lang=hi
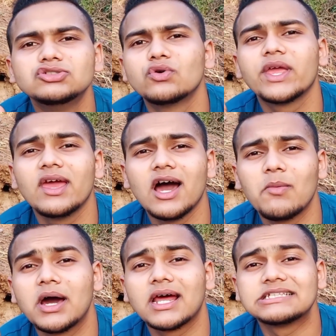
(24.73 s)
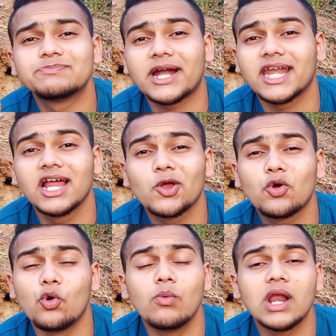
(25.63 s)
जो कि है हमारा स्पेक्टिकल
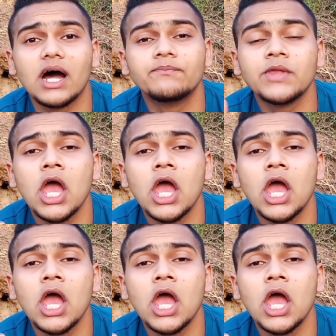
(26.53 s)
कोबरा